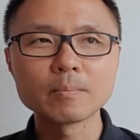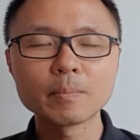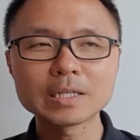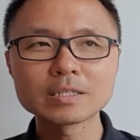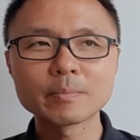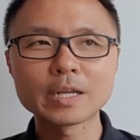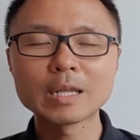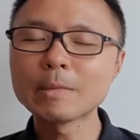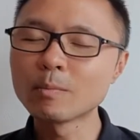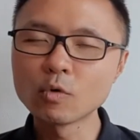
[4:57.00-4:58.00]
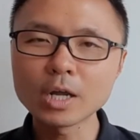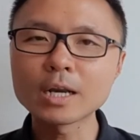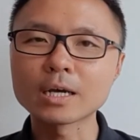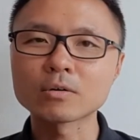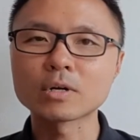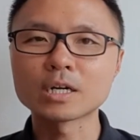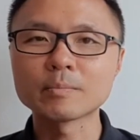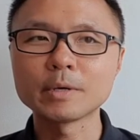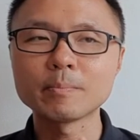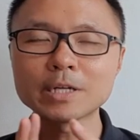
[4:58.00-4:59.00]
4 sampai 5 bulan lah kurang
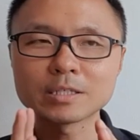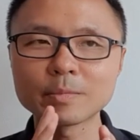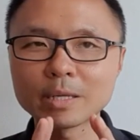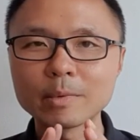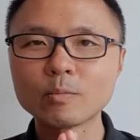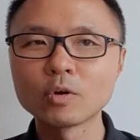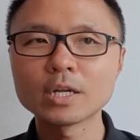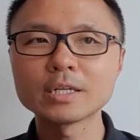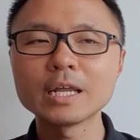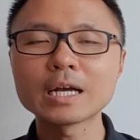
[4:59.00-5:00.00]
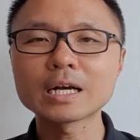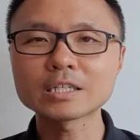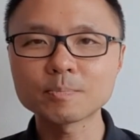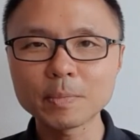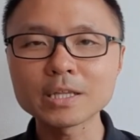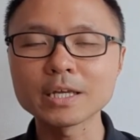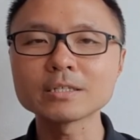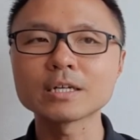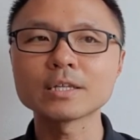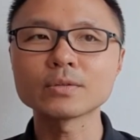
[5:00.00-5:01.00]
lebih 4 sampai 5 bulan jadi agak cepat ya
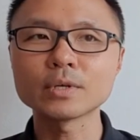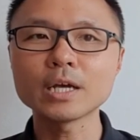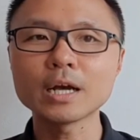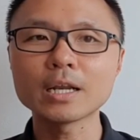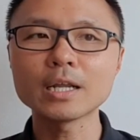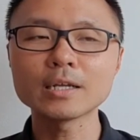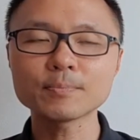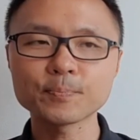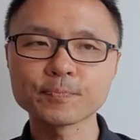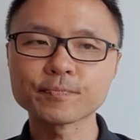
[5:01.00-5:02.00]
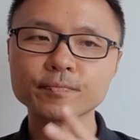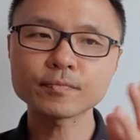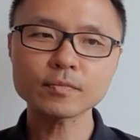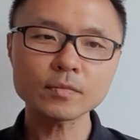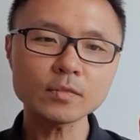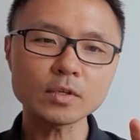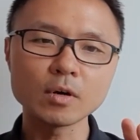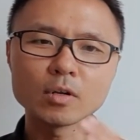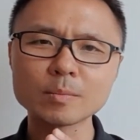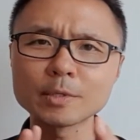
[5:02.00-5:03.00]
saat itu ya karena
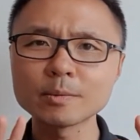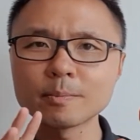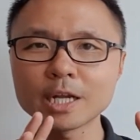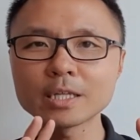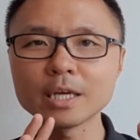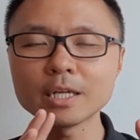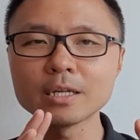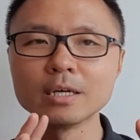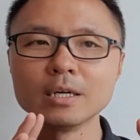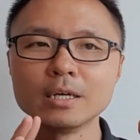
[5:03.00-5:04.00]
kalau teman-teman perhatiin